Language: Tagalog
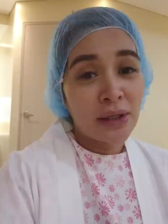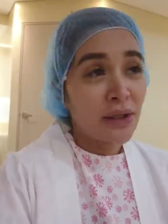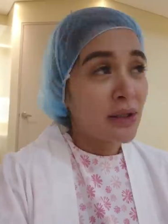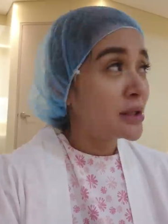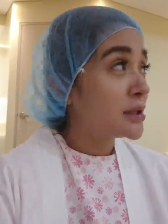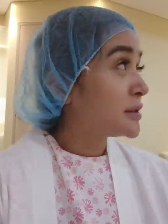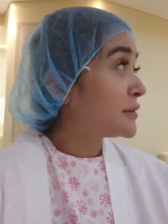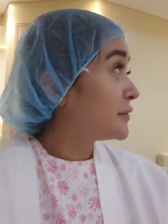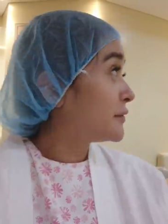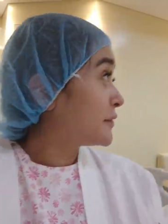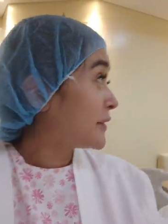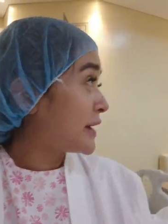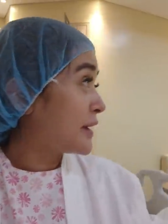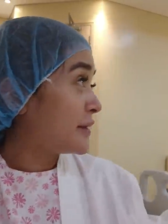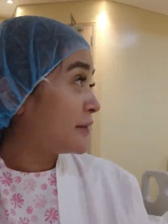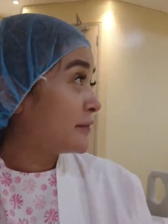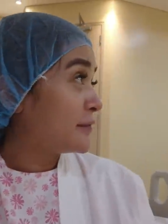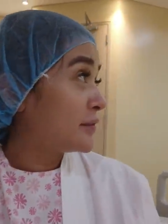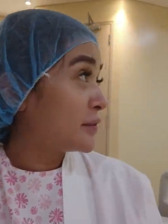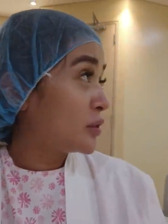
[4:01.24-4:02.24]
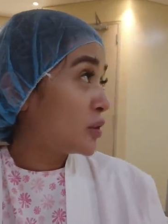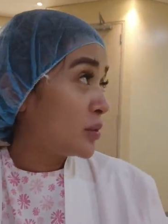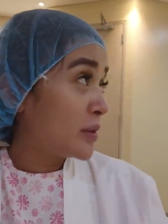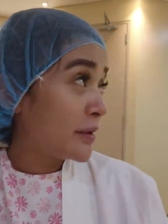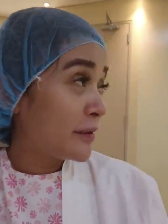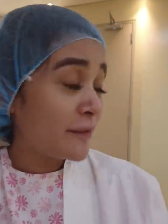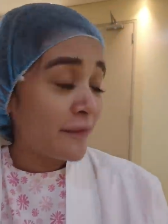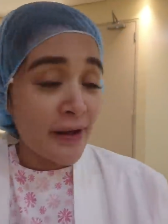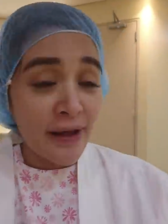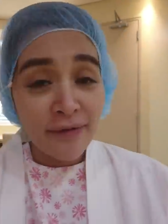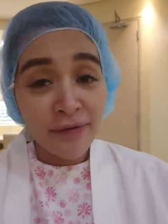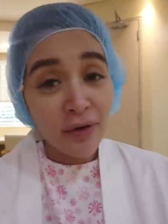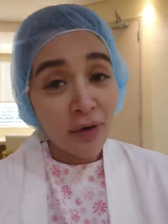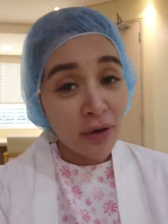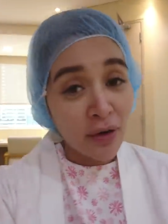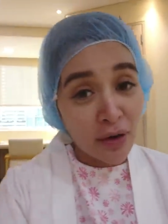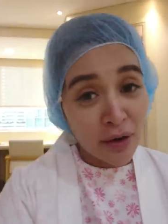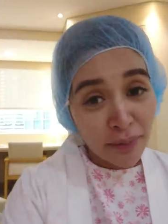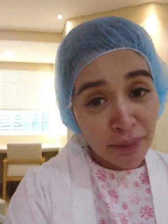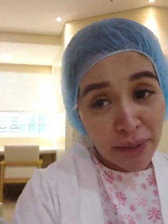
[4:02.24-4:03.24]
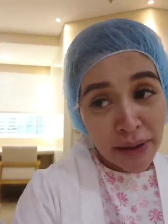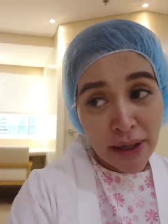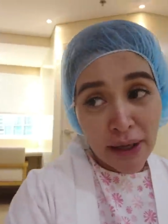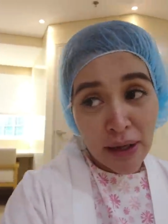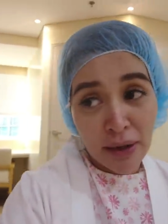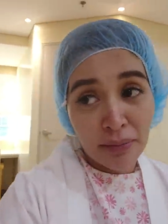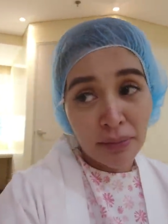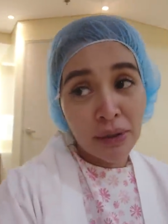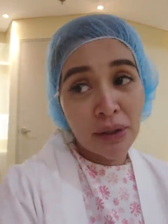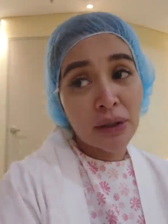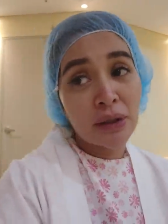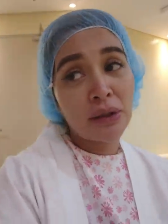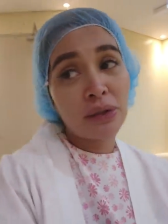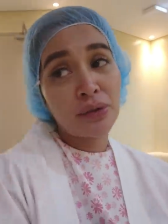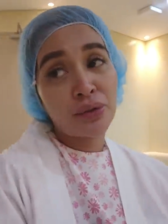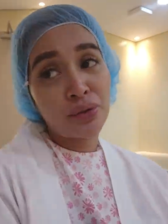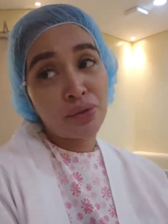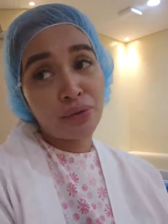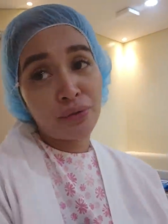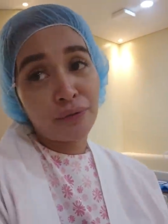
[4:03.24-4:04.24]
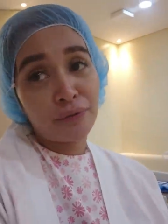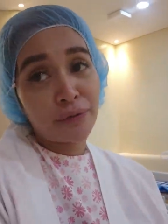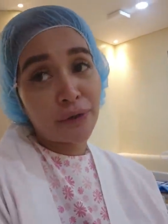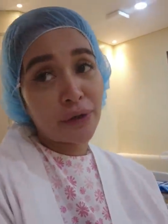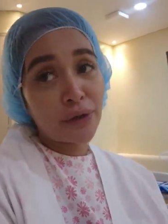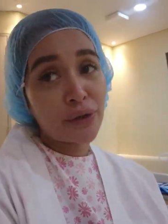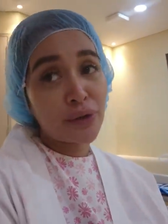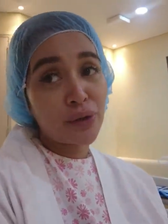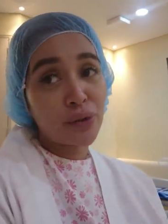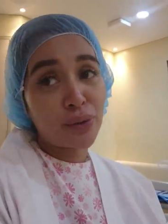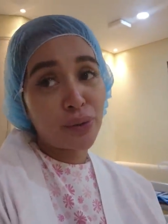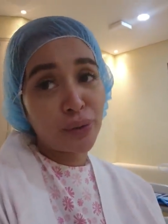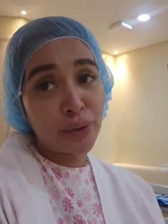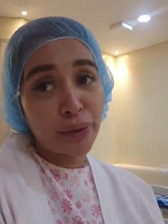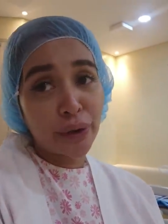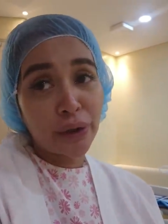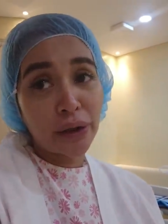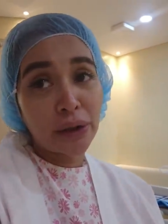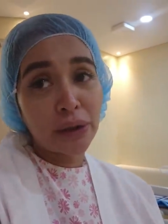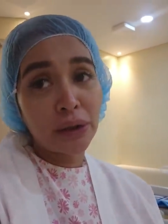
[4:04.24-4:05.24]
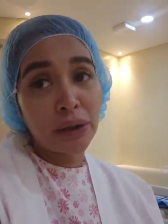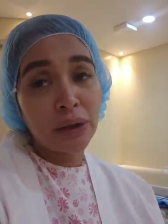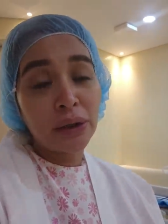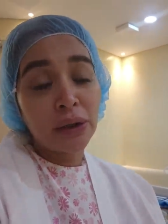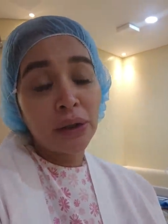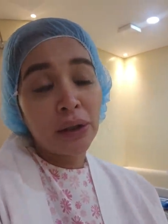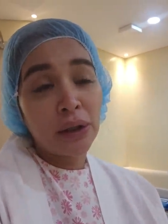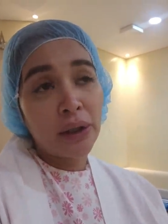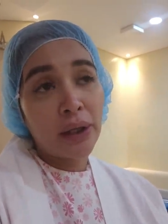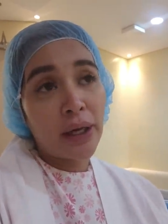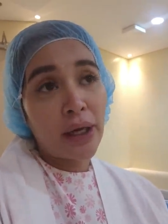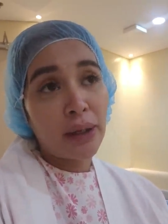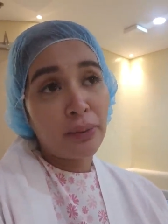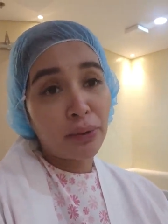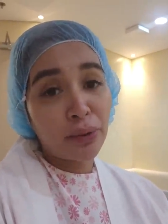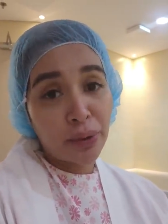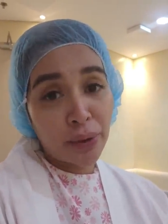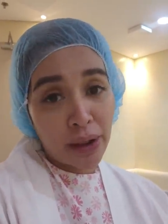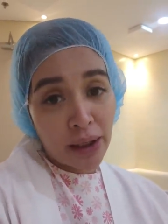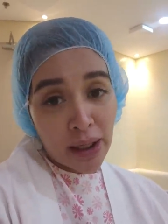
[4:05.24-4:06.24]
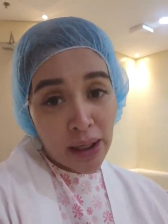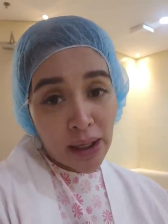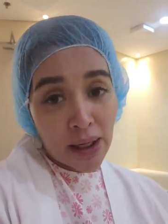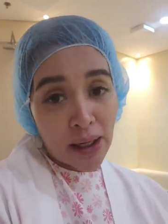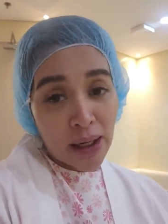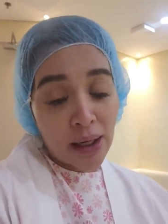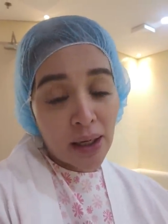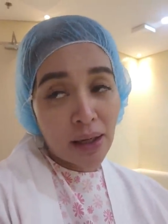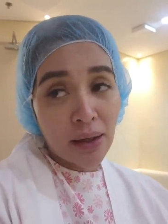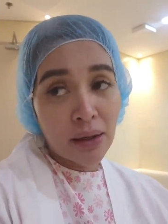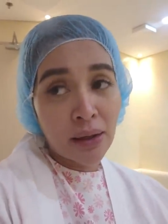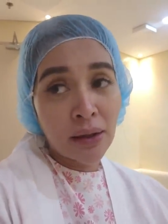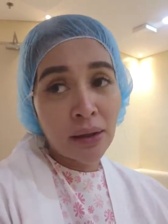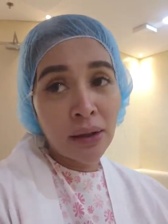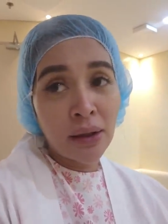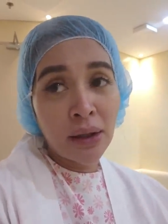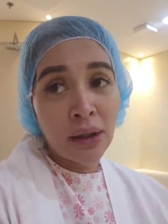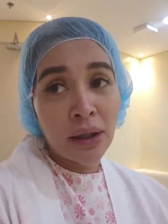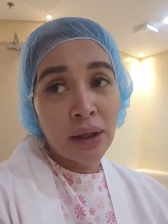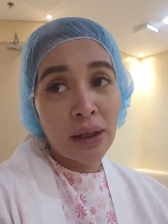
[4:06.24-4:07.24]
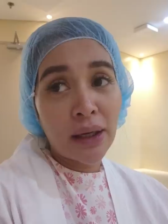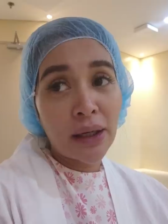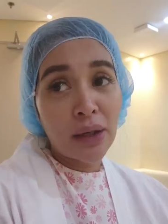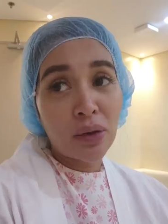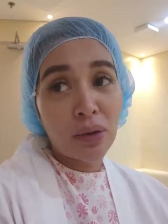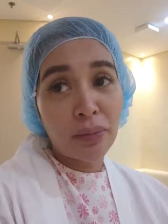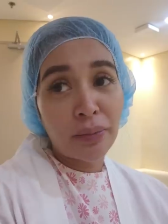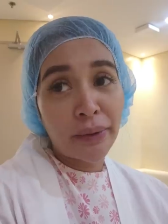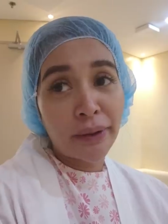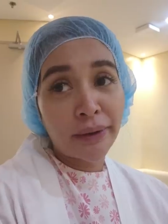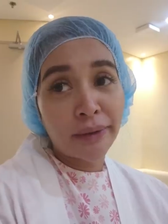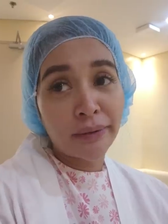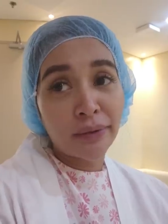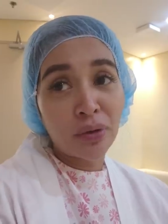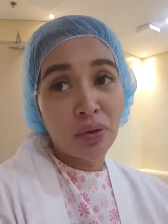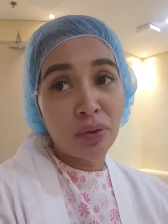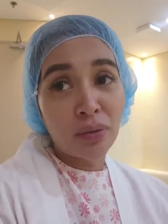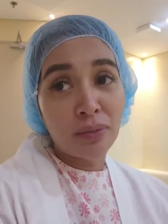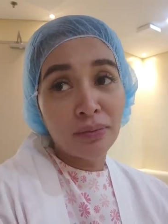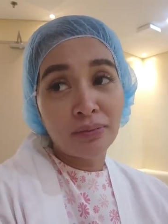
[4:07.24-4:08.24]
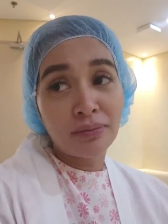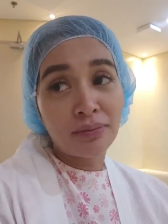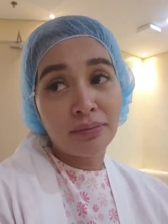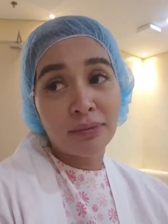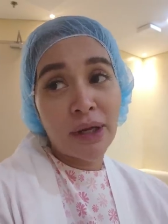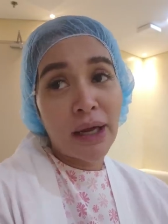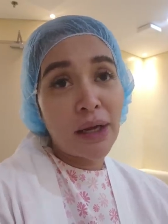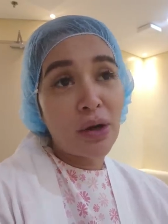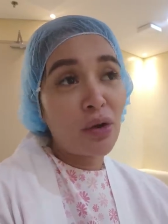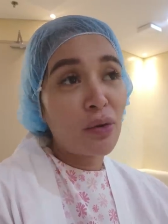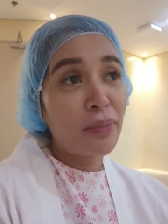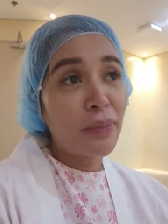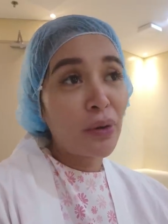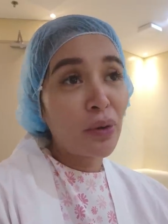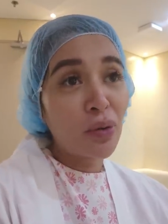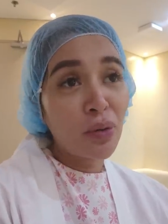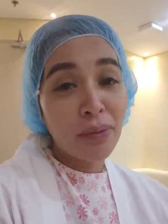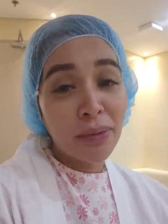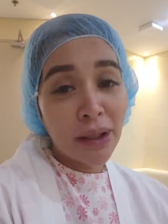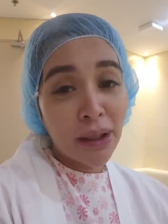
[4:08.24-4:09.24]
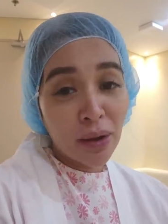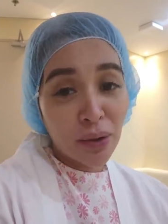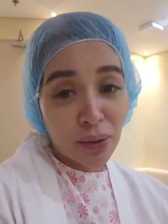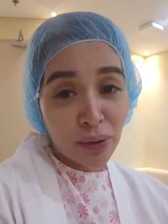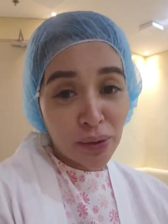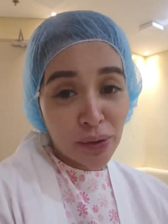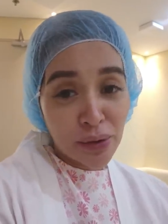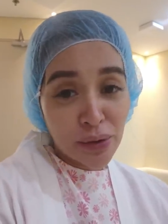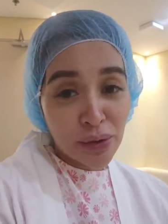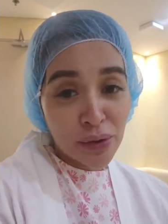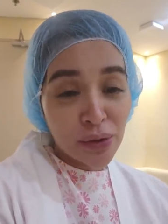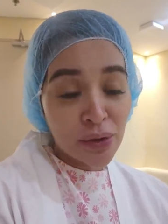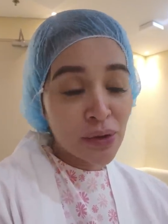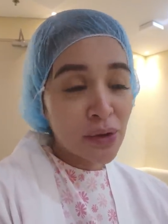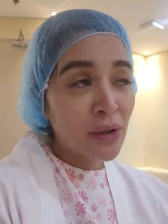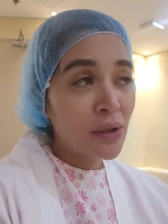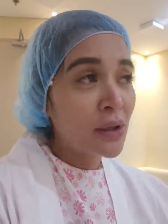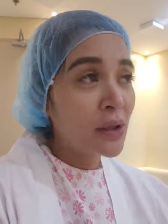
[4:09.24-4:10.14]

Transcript: It's 5, going 5 o'clock p.m. So far, so good. I'm okay. Kaya ko pang, kaya ko pang kumilos.